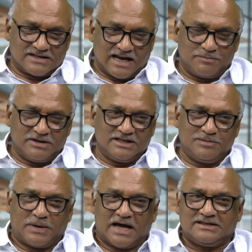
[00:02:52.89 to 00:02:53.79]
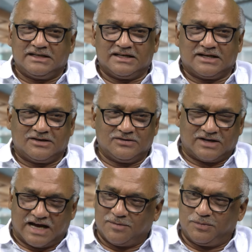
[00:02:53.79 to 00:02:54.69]
చాలా మందికి పార్టీ టికెట్లు
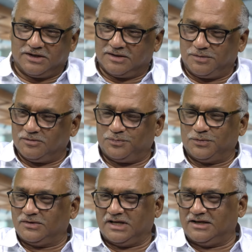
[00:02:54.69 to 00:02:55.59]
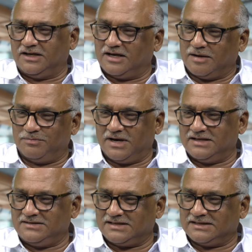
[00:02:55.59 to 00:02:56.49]
రాకపోయేటప్పటికి ఇప్పుడు నేను నిన్ను
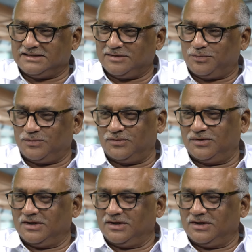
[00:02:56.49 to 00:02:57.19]
అభిమానించిన చెప్పు